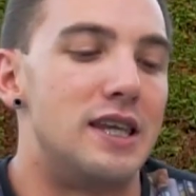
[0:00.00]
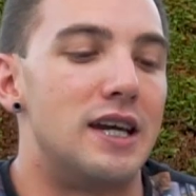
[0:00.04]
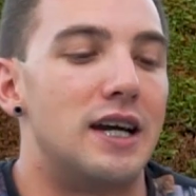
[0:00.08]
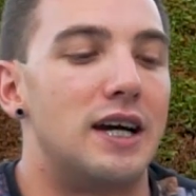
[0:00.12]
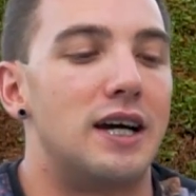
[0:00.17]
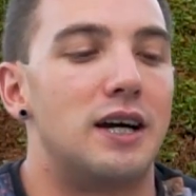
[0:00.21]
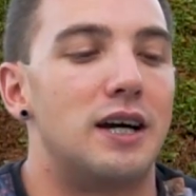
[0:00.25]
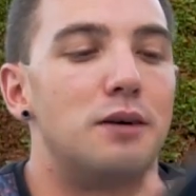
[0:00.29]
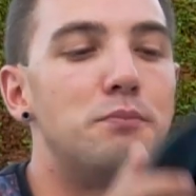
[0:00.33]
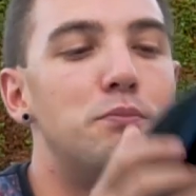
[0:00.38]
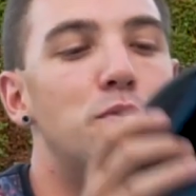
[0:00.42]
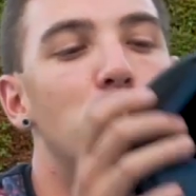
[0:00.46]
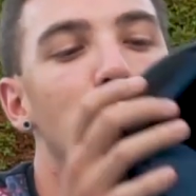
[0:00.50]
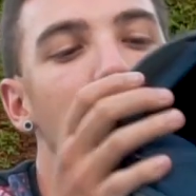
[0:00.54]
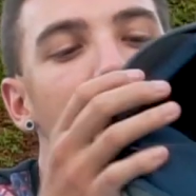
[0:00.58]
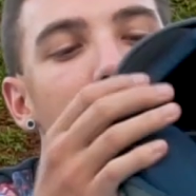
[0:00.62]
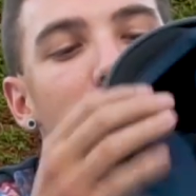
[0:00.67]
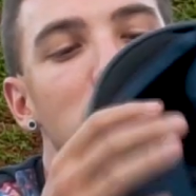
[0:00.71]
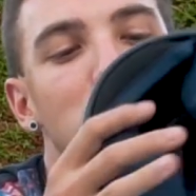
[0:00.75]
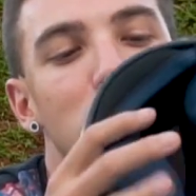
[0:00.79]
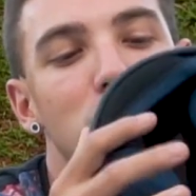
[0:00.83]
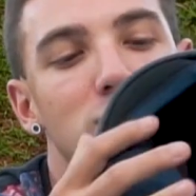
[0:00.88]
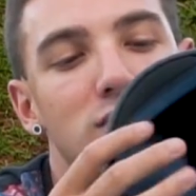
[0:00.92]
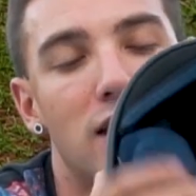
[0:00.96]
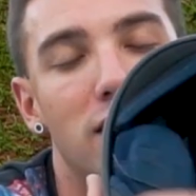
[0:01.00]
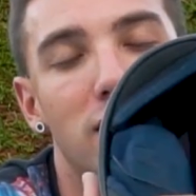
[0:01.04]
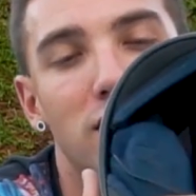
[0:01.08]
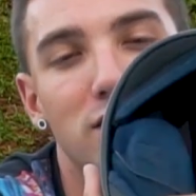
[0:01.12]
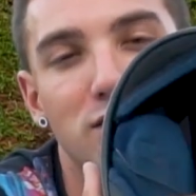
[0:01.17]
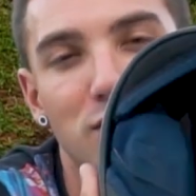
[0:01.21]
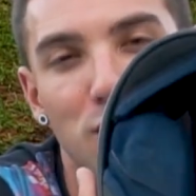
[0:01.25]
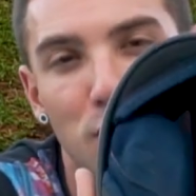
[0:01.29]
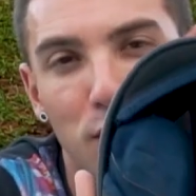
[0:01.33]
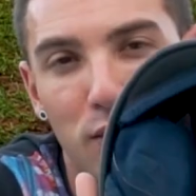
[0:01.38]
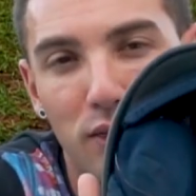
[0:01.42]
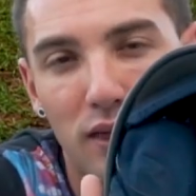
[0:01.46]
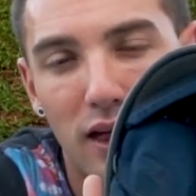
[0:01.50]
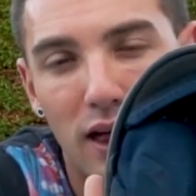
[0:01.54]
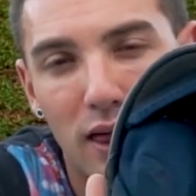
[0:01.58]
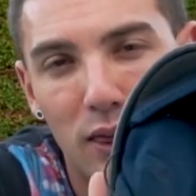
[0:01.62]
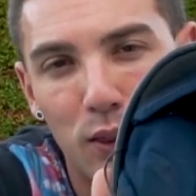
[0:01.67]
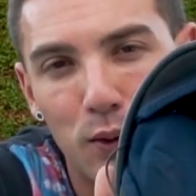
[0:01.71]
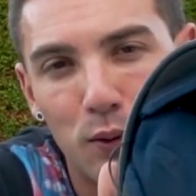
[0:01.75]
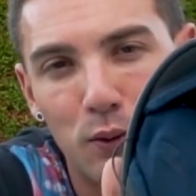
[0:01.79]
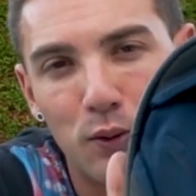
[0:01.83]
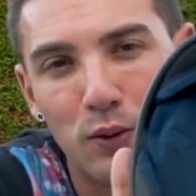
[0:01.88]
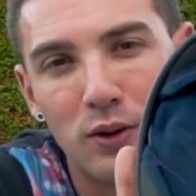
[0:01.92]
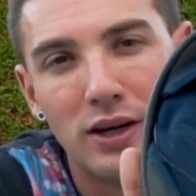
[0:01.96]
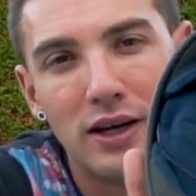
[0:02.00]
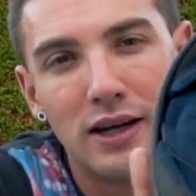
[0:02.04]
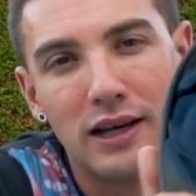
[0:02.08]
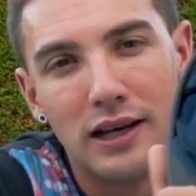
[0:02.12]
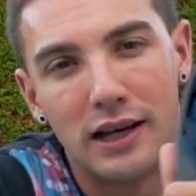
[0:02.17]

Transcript: ya por dentro está destrozado,